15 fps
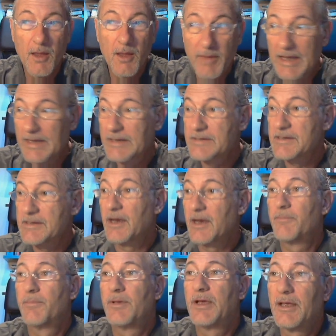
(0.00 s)
Beh,
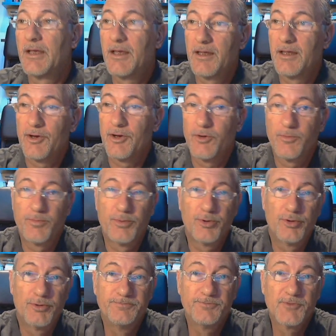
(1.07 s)
sarebbe anche
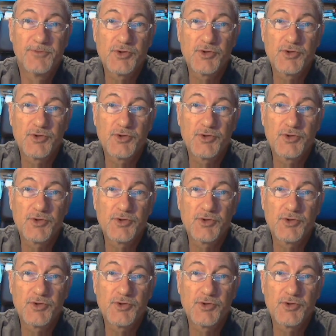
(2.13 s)
troppo mm,